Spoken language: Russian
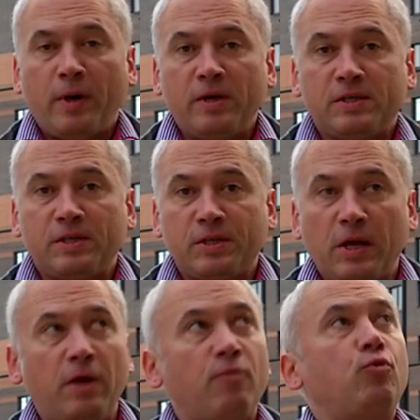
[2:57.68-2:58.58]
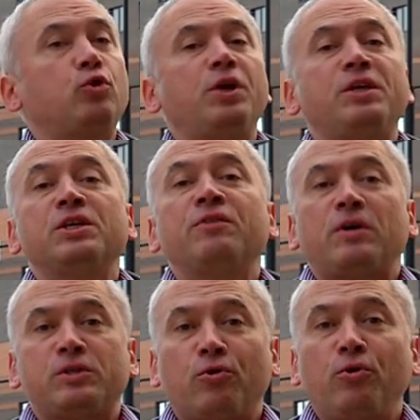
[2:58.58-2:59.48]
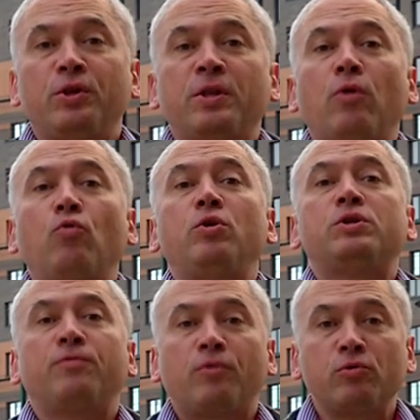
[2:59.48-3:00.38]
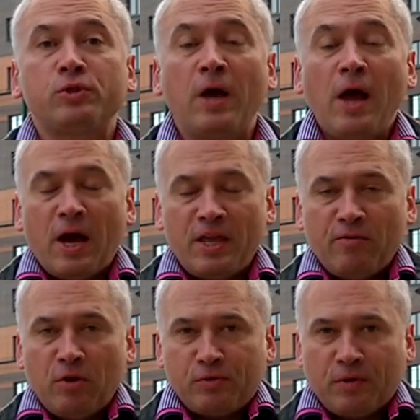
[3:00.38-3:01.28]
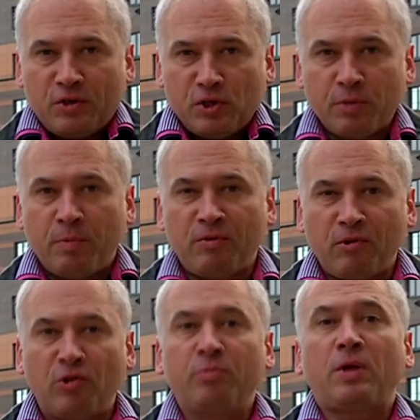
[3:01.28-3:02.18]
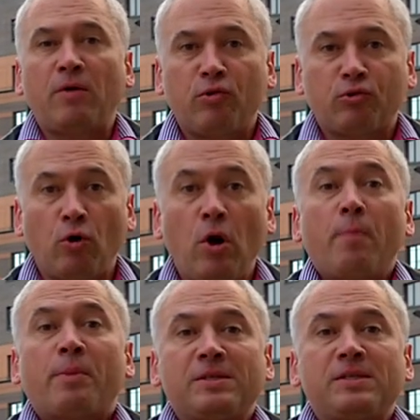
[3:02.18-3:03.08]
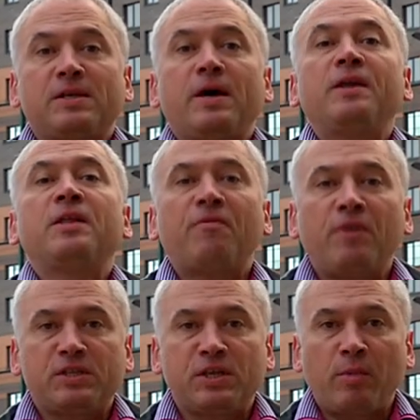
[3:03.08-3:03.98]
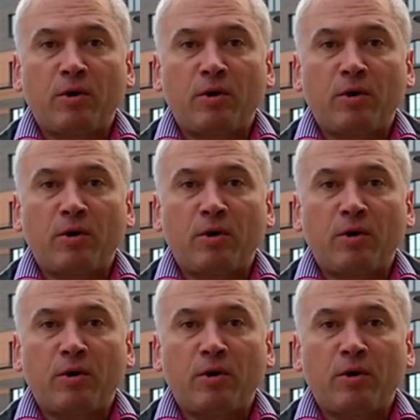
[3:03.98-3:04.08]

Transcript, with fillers: поездки стали вот эти новостройки на улице Фрунзе. Они являются фактическим подтверждением того, что процесс реновации